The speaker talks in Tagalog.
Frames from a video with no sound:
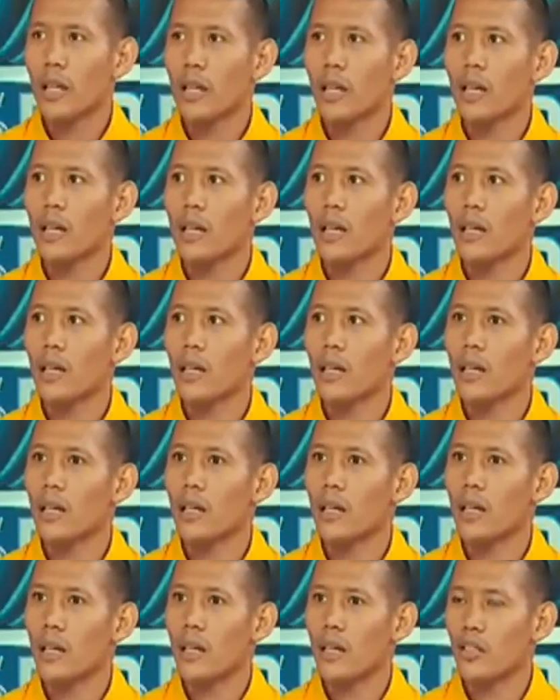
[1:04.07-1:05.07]
exposure? nakaka,
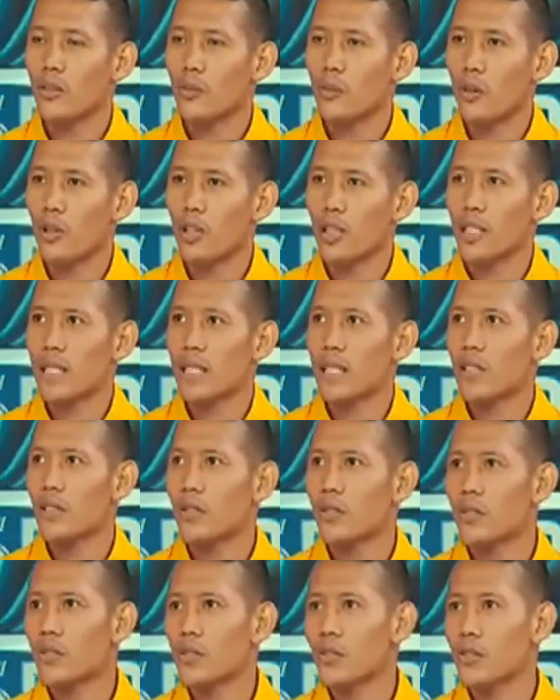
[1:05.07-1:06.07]
ano po, kasi
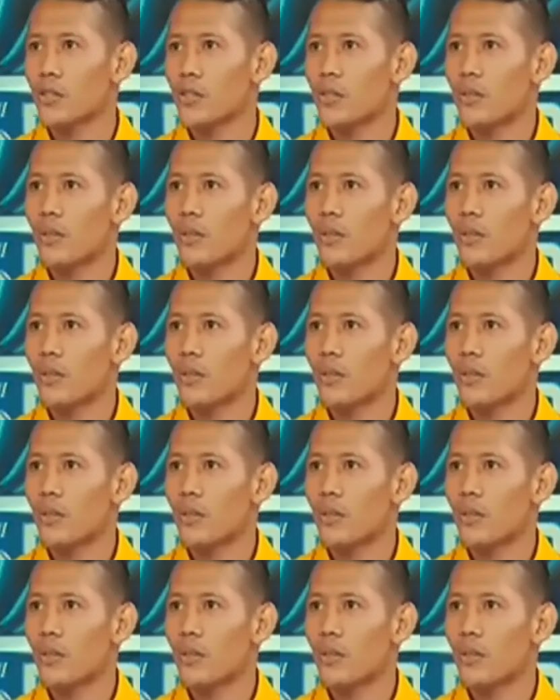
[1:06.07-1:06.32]
yung,